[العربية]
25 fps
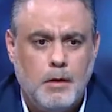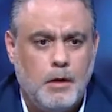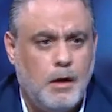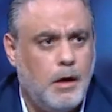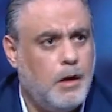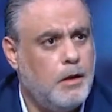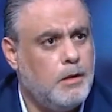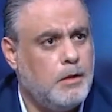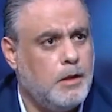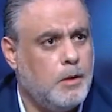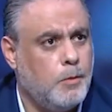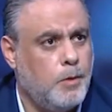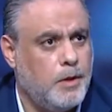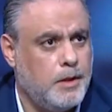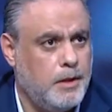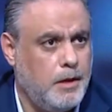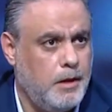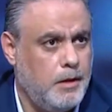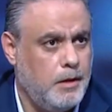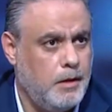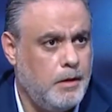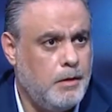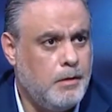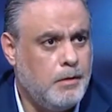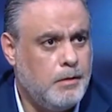عندي
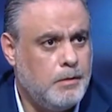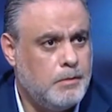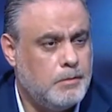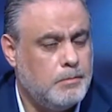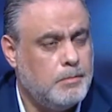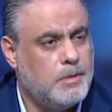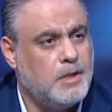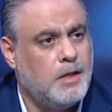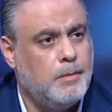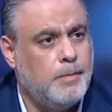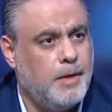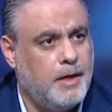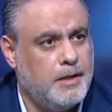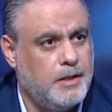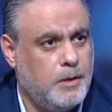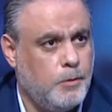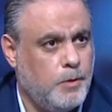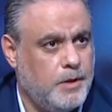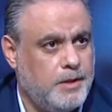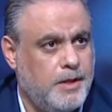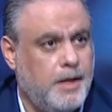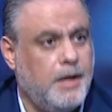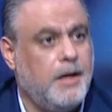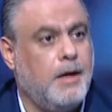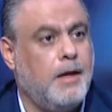ودايع مثل ما عندي
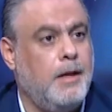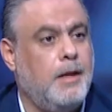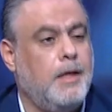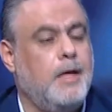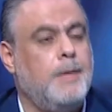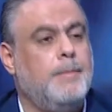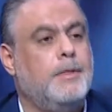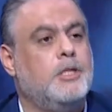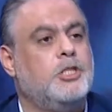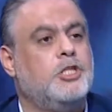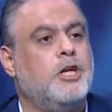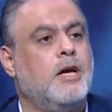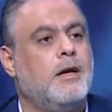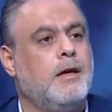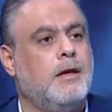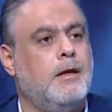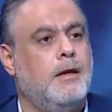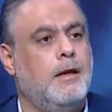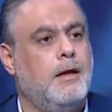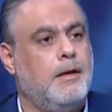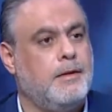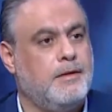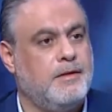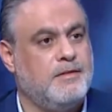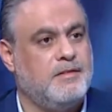ودايع اللي هي بتشكل
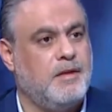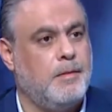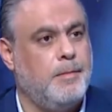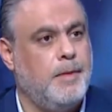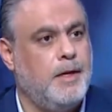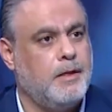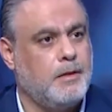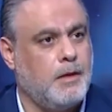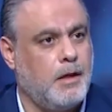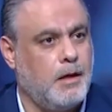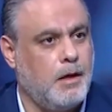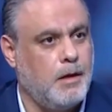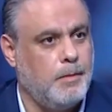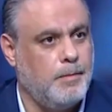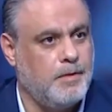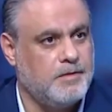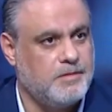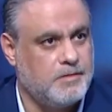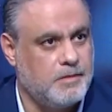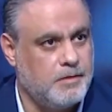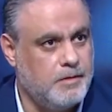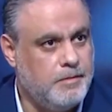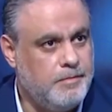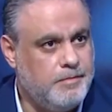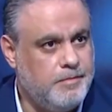التزامات على
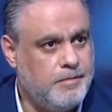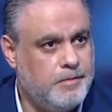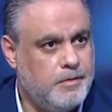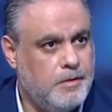المصرف